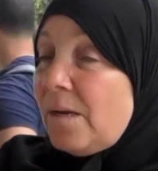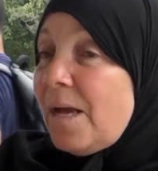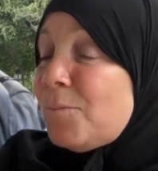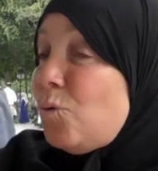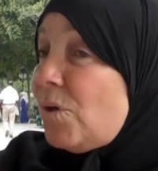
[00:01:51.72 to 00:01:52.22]

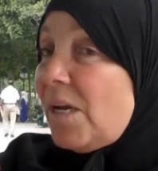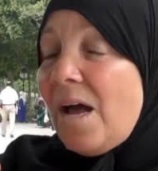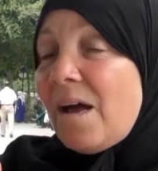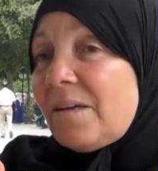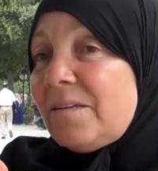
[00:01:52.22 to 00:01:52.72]
الحمد لله
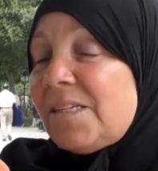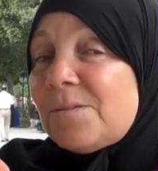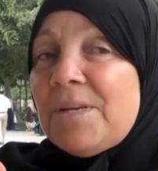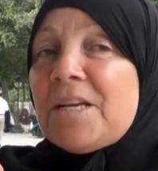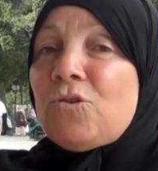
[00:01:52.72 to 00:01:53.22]
الحق
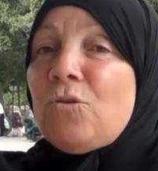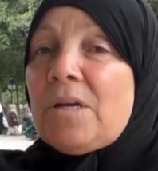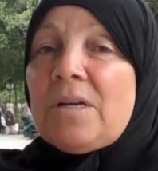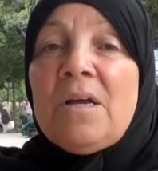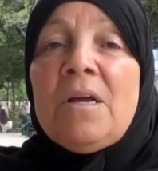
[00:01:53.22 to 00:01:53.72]
لازم
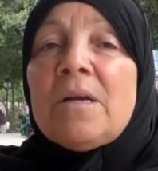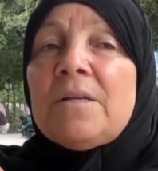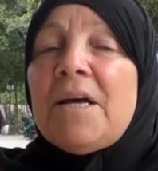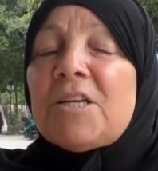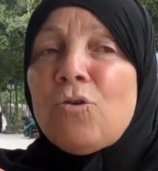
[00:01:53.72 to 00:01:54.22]
نرجعوا
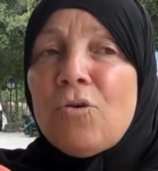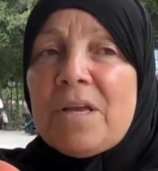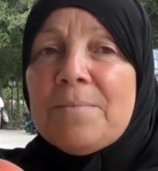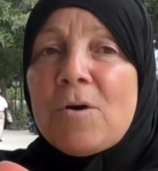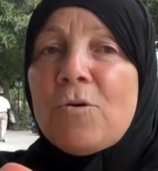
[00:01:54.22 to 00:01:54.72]
نرجعوا
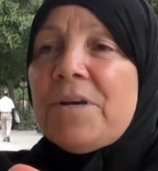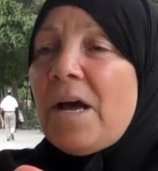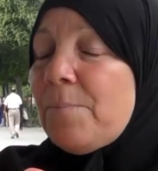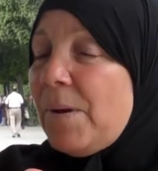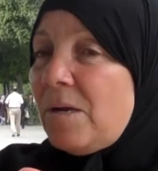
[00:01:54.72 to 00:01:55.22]
كما
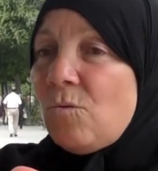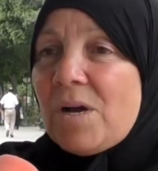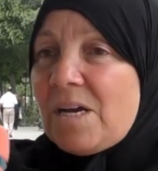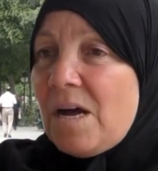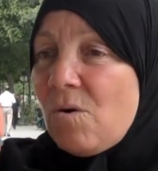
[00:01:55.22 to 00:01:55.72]
كنا قبل
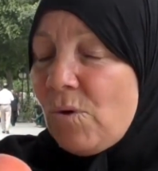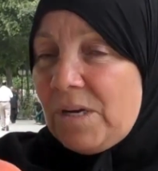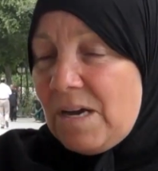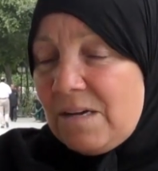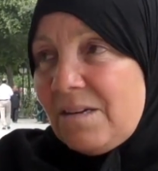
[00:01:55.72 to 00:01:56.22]
وكا
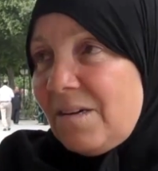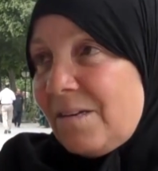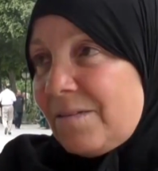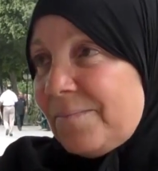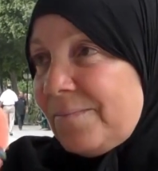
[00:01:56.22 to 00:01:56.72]
والله عندك
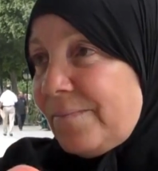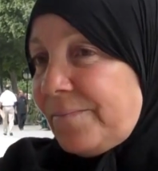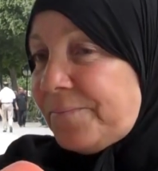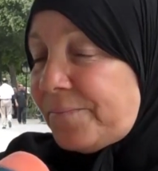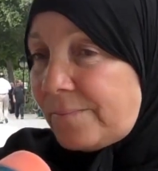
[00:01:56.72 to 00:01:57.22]
صغار
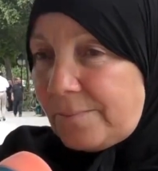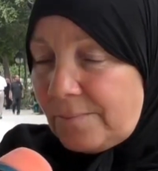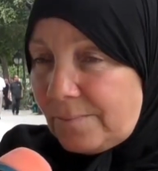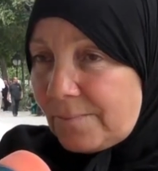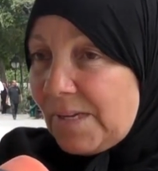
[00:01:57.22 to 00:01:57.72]

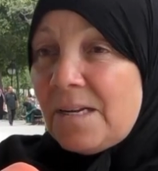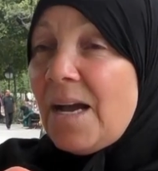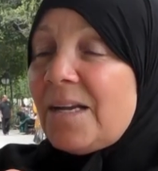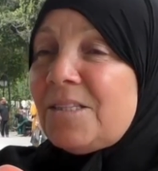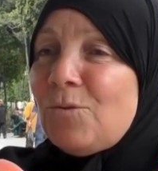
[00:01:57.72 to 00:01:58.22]

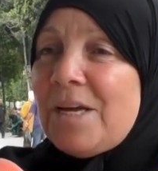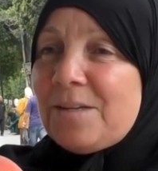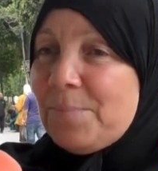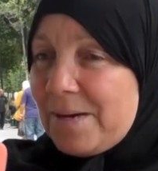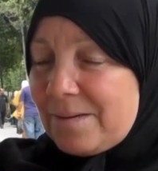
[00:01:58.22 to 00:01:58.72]
لا عندي
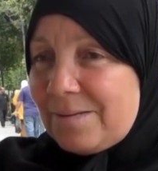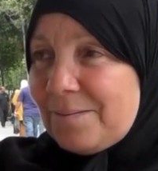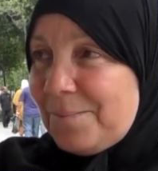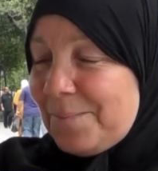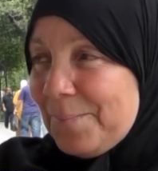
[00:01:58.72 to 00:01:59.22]
وليد برك
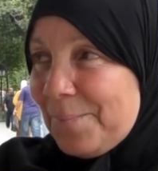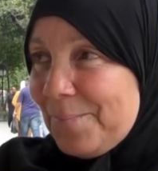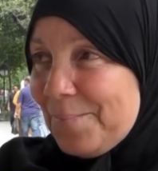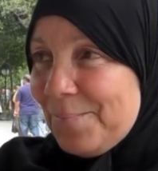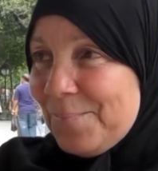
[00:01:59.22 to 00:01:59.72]
ياكلك من
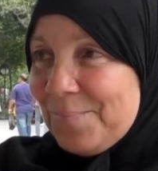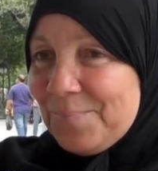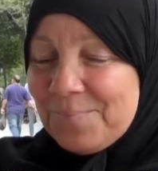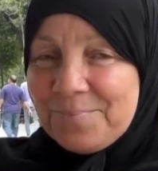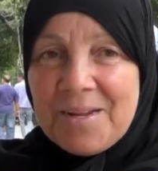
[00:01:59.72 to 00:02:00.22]
الشارع
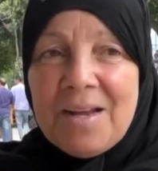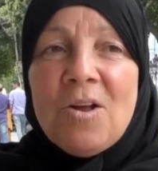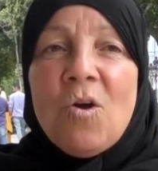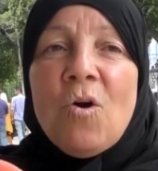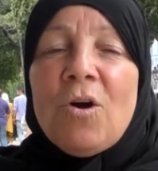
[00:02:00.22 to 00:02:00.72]
ولا من الدار
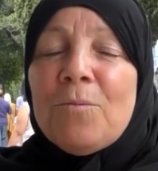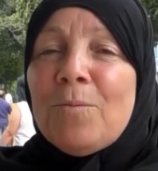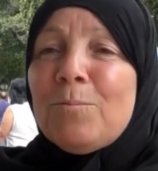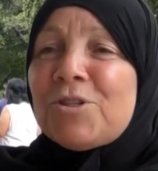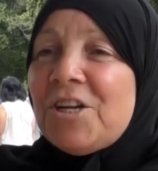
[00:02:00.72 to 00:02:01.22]

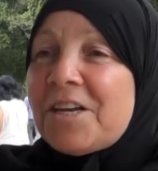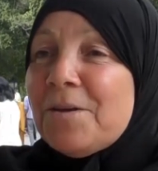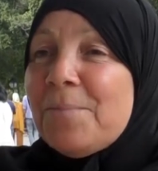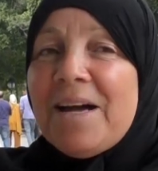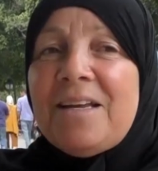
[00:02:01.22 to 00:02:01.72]
باش
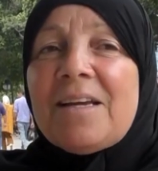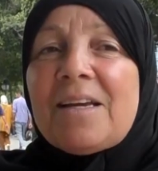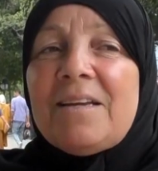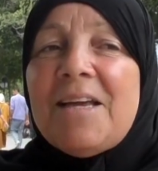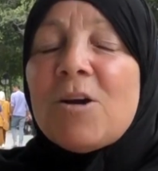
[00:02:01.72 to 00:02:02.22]
نكذب عليك
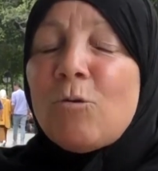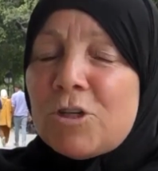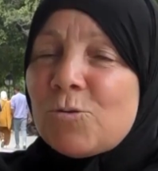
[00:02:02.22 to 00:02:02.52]
ياكل